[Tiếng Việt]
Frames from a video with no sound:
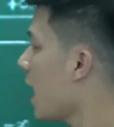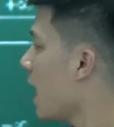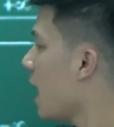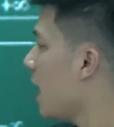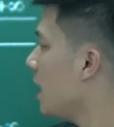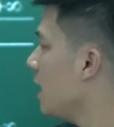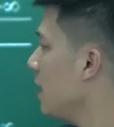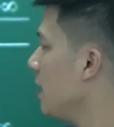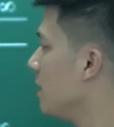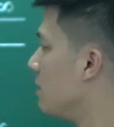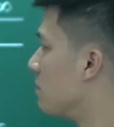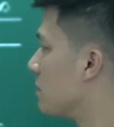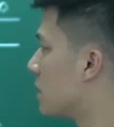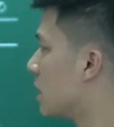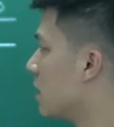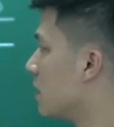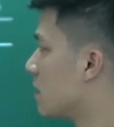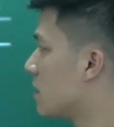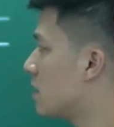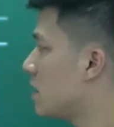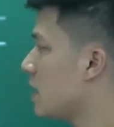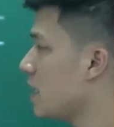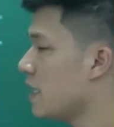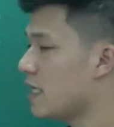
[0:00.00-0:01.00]
hai điểm
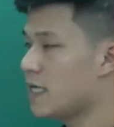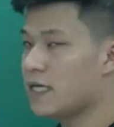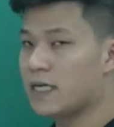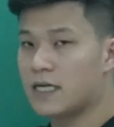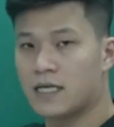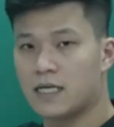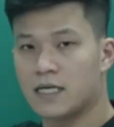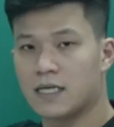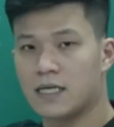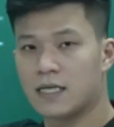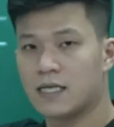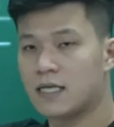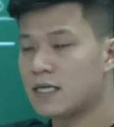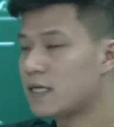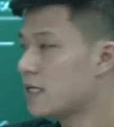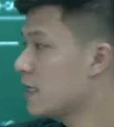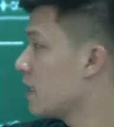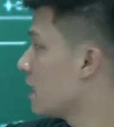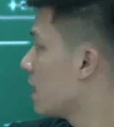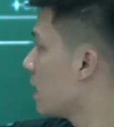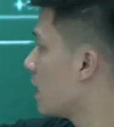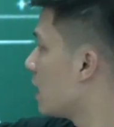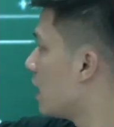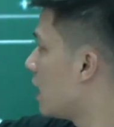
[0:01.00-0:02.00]
cực trị
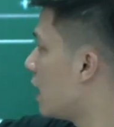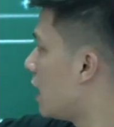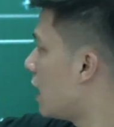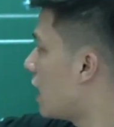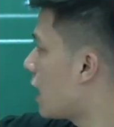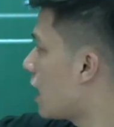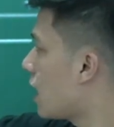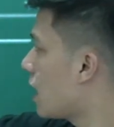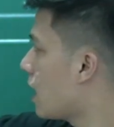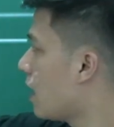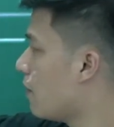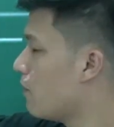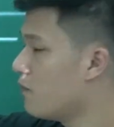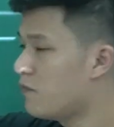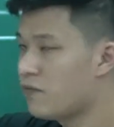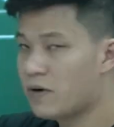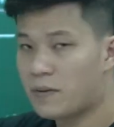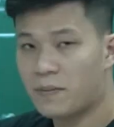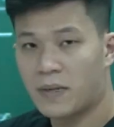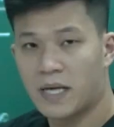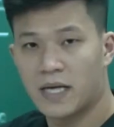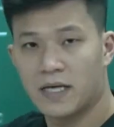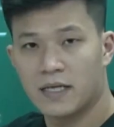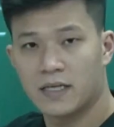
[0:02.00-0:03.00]
là không
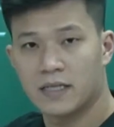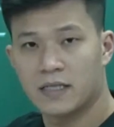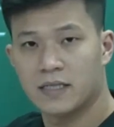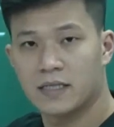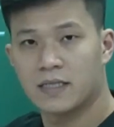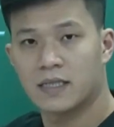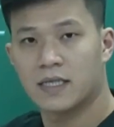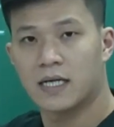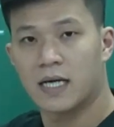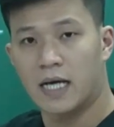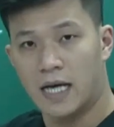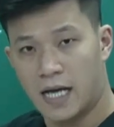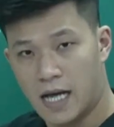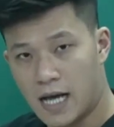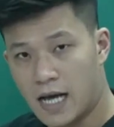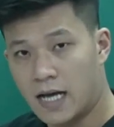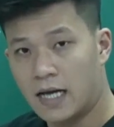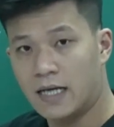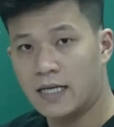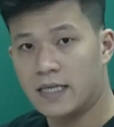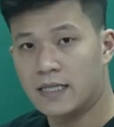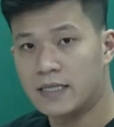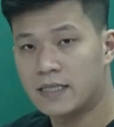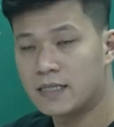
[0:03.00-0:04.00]
và mấy
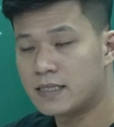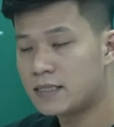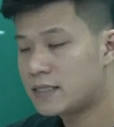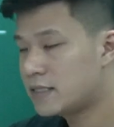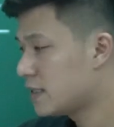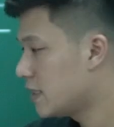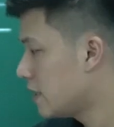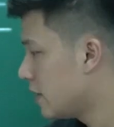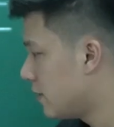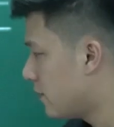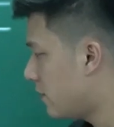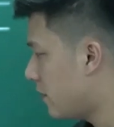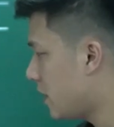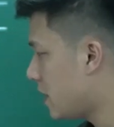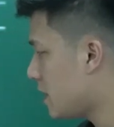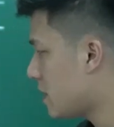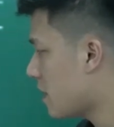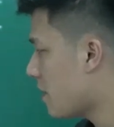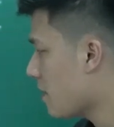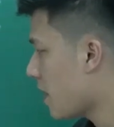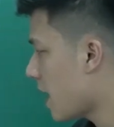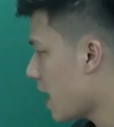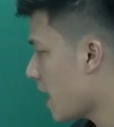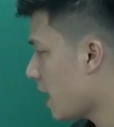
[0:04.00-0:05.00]
hai vậy
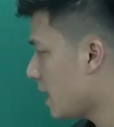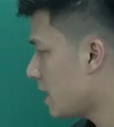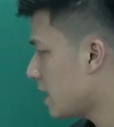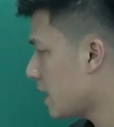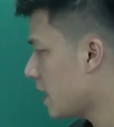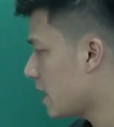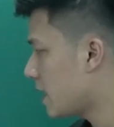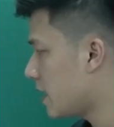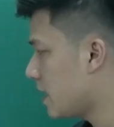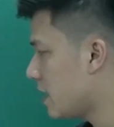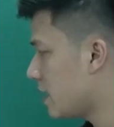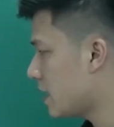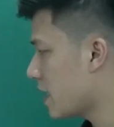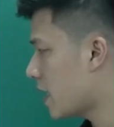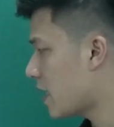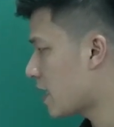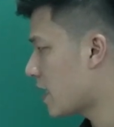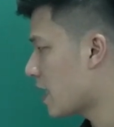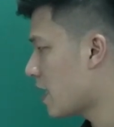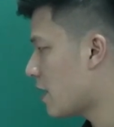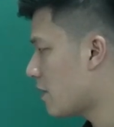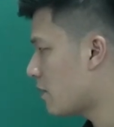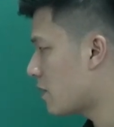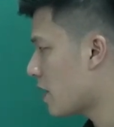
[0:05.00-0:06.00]
trong hai anh này thì
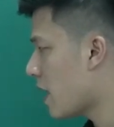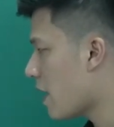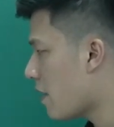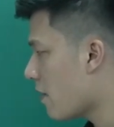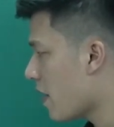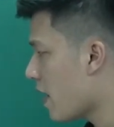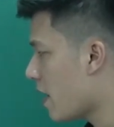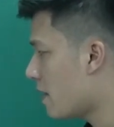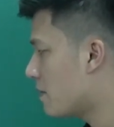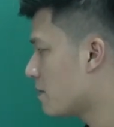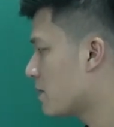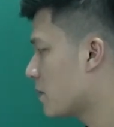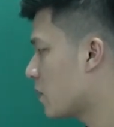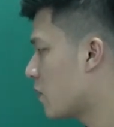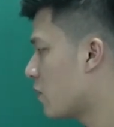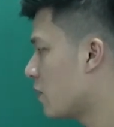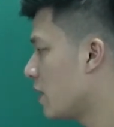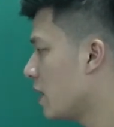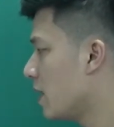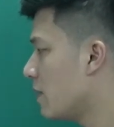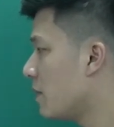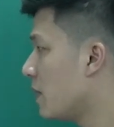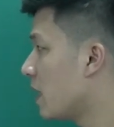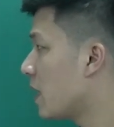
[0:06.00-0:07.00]
thằng nào đạo hàm có
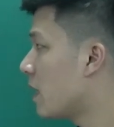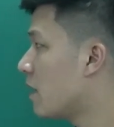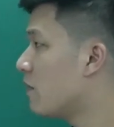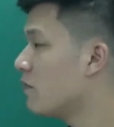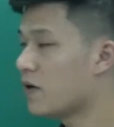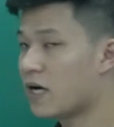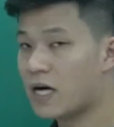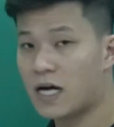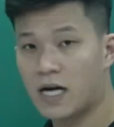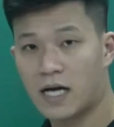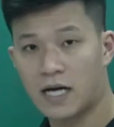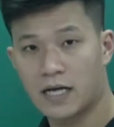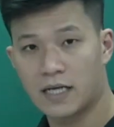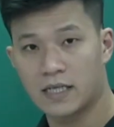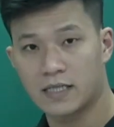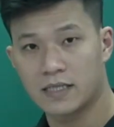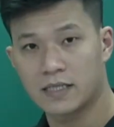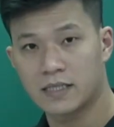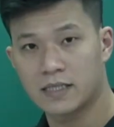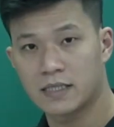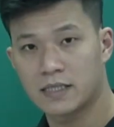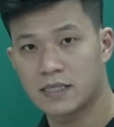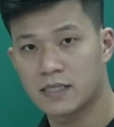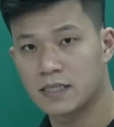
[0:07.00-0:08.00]
nghiệm là không và hai
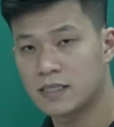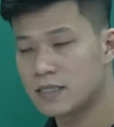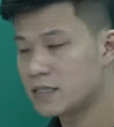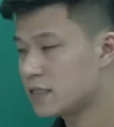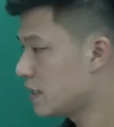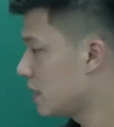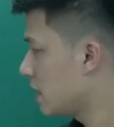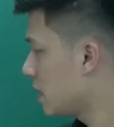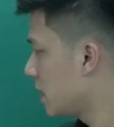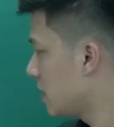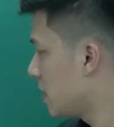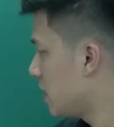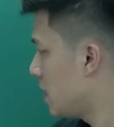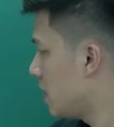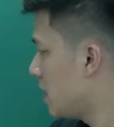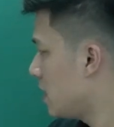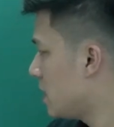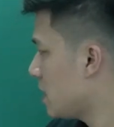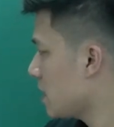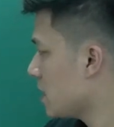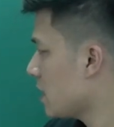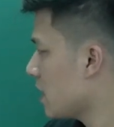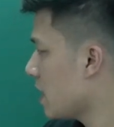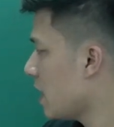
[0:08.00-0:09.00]
thì
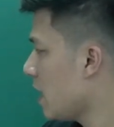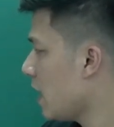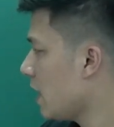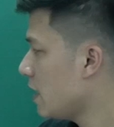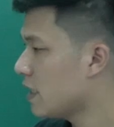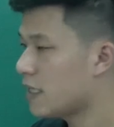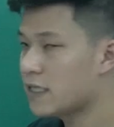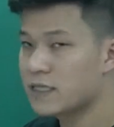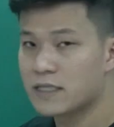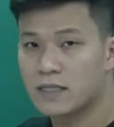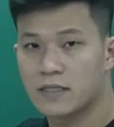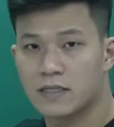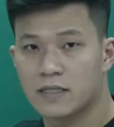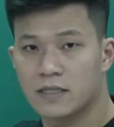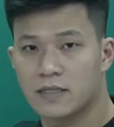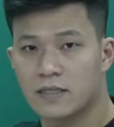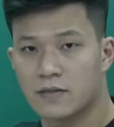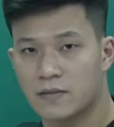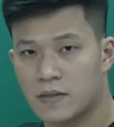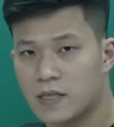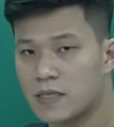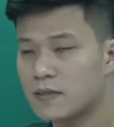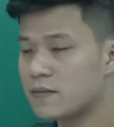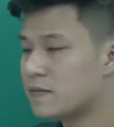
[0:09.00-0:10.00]
chắc chắn là anh này rồi
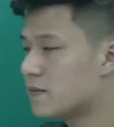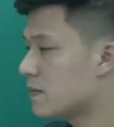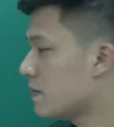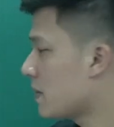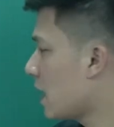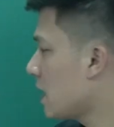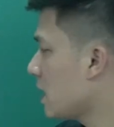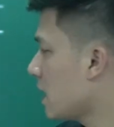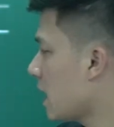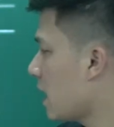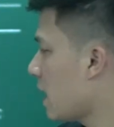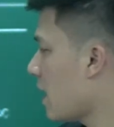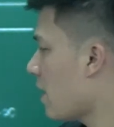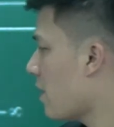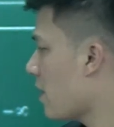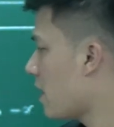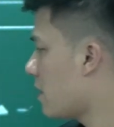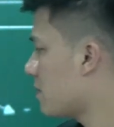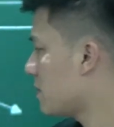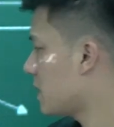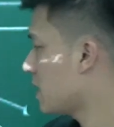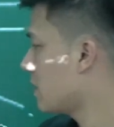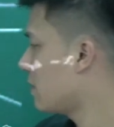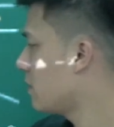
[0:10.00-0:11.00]
đúng không anh này đạo
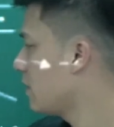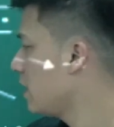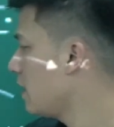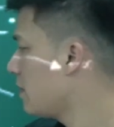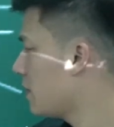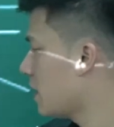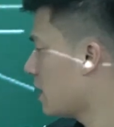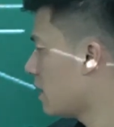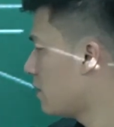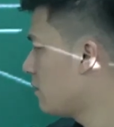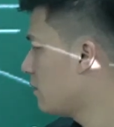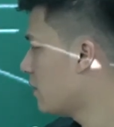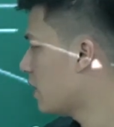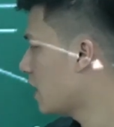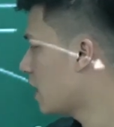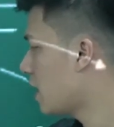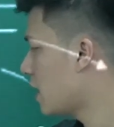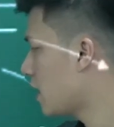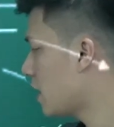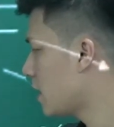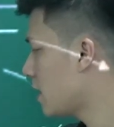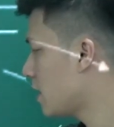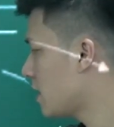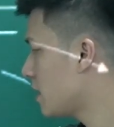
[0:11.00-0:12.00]
hàm sẽ có nghiệm là không và
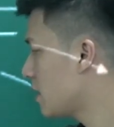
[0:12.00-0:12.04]
hai